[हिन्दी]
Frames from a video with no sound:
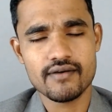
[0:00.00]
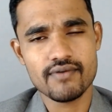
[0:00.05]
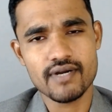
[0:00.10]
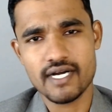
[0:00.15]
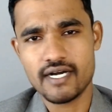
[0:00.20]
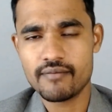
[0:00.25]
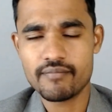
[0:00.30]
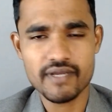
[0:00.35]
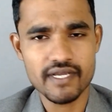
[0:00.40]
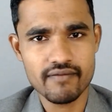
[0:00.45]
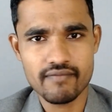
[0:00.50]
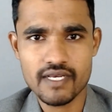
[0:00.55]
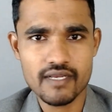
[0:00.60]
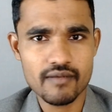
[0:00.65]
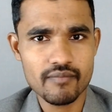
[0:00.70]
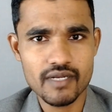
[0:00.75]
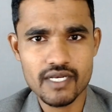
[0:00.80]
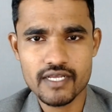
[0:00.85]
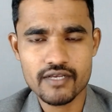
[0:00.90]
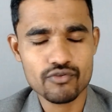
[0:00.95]
वहाँ पे
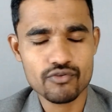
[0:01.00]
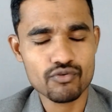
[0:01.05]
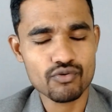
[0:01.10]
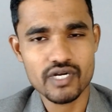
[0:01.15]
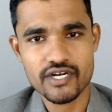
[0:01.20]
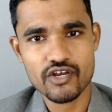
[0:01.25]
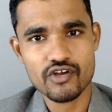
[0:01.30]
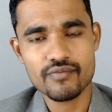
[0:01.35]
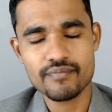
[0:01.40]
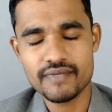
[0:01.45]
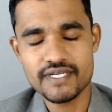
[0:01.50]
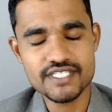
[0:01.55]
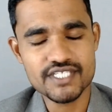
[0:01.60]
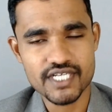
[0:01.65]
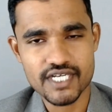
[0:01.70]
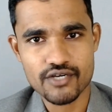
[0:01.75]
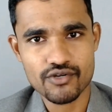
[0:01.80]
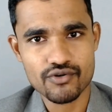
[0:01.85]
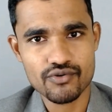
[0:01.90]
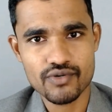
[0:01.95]
अवेलेबल है तो कट ऑफ मैं
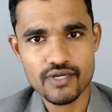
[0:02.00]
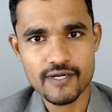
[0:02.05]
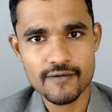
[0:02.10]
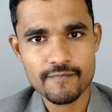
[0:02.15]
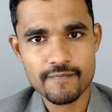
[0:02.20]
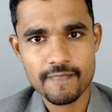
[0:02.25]
चेक करूँगा